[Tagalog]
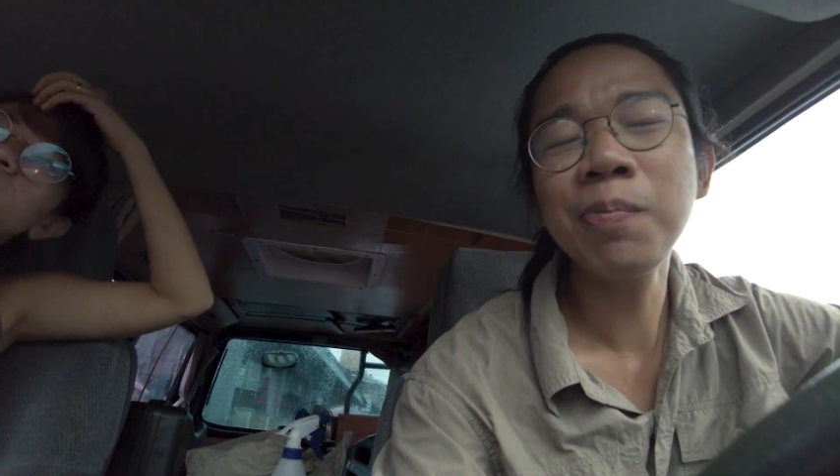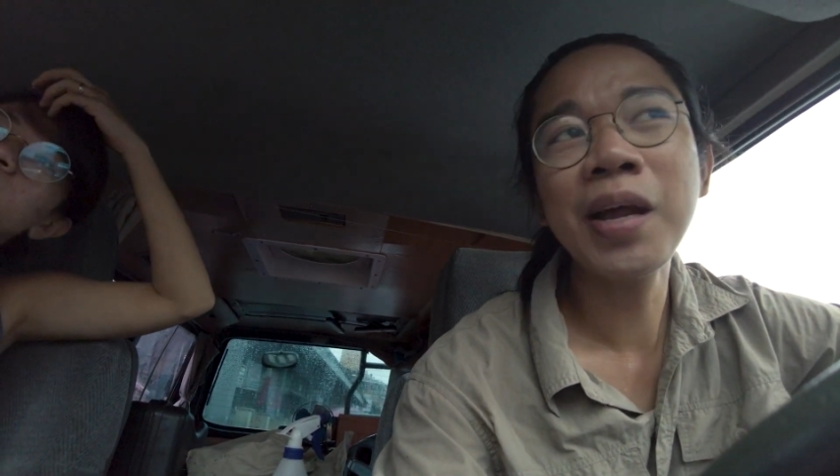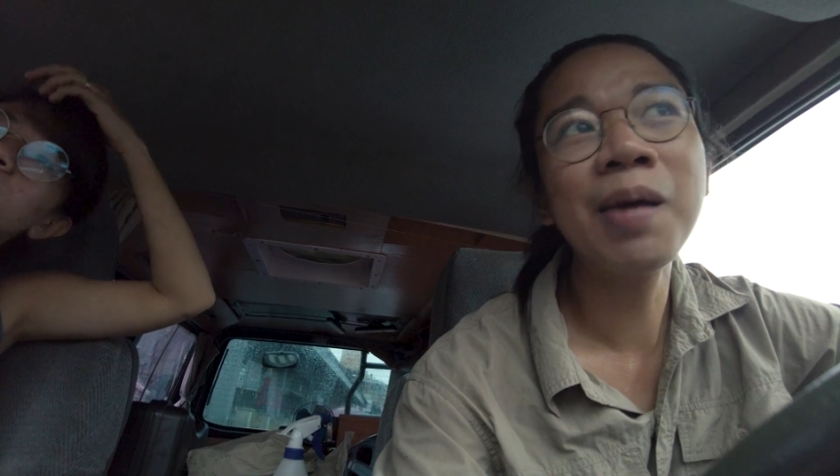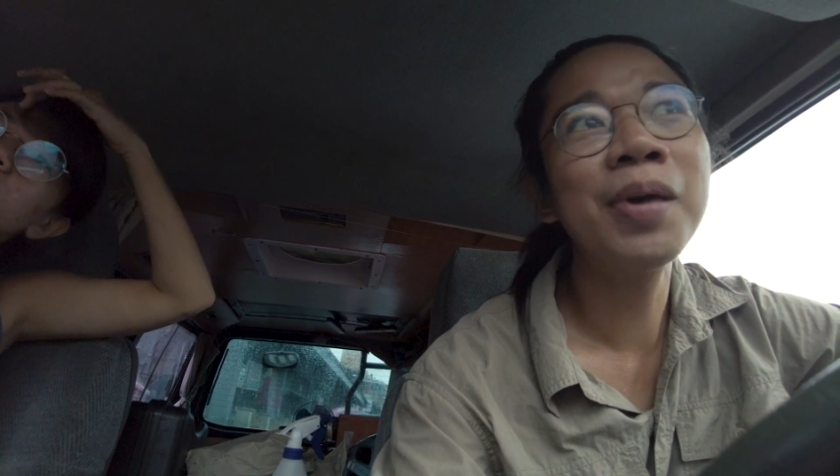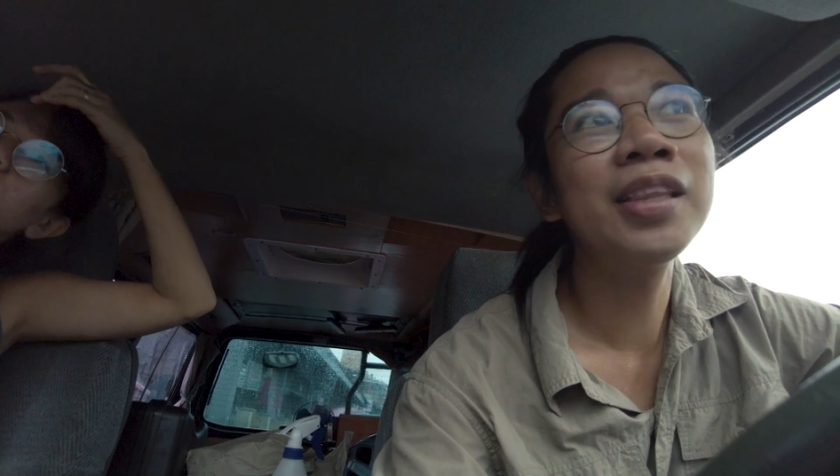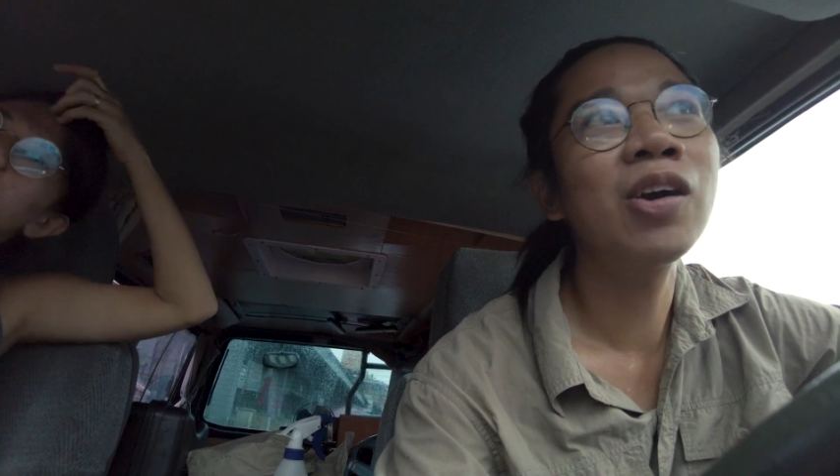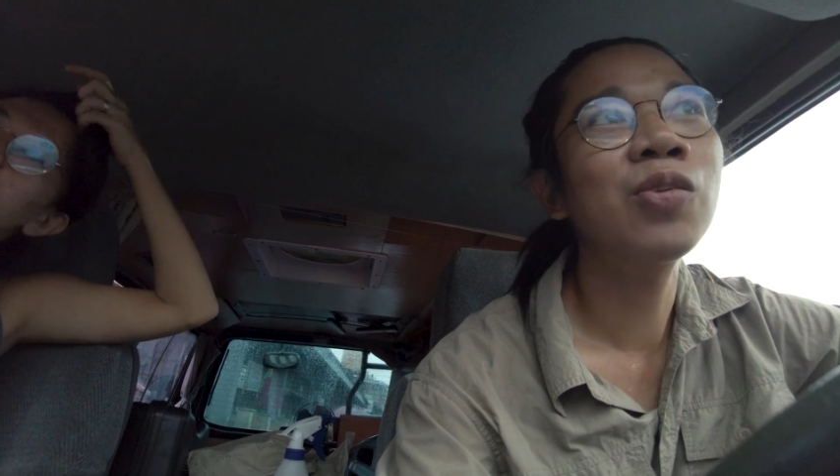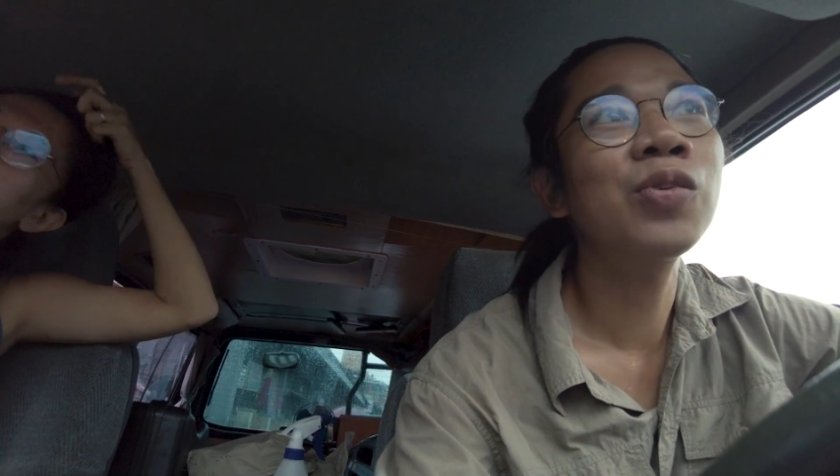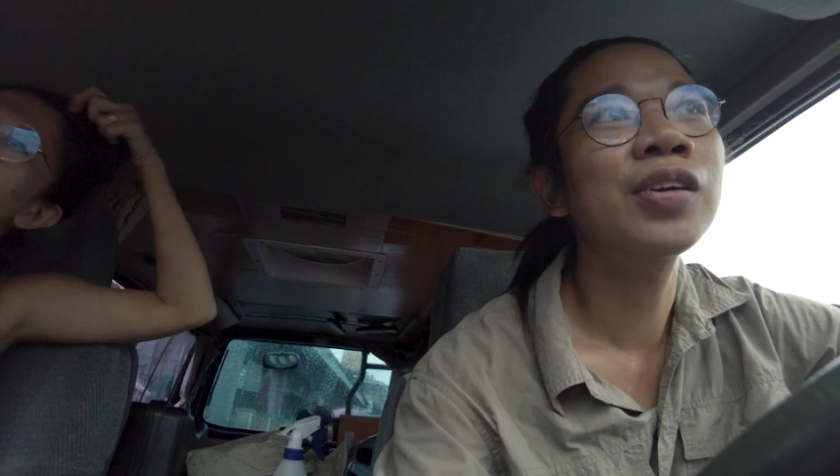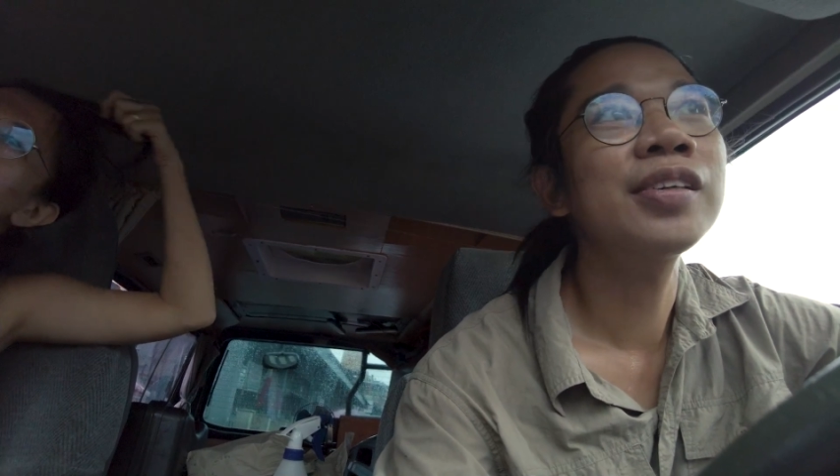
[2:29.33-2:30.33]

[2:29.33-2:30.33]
pa naman daw